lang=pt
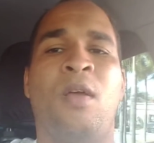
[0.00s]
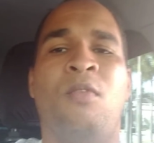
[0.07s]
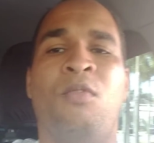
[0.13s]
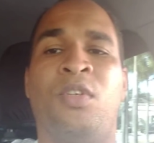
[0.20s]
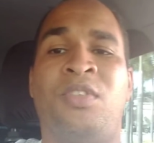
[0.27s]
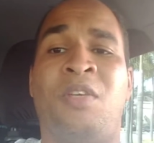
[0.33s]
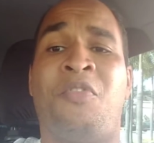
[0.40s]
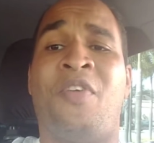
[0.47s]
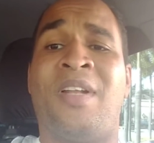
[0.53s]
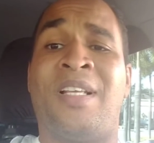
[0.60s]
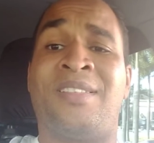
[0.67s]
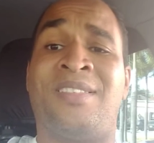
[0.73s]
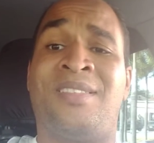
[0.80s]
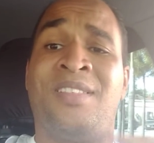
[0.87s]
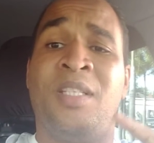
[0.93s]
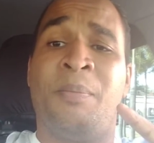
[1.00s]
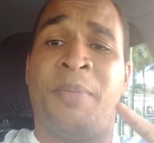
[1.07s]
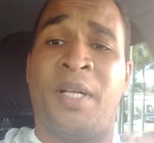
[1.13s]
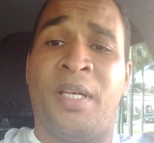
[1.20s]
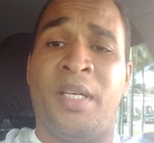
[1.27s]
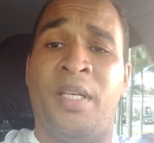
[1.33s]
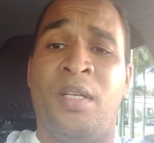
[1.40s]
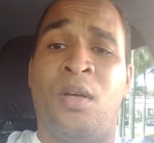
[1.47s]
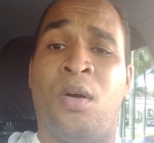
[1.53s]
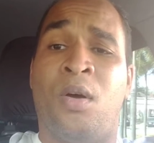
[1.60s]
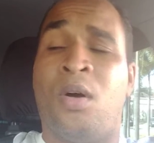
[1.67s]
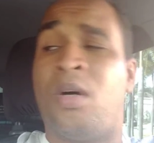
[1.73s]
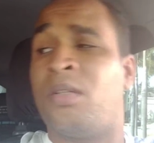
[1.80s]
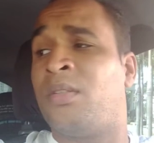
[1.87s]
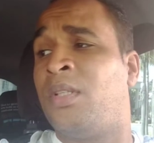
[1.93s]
você fala assim para ele: Ó,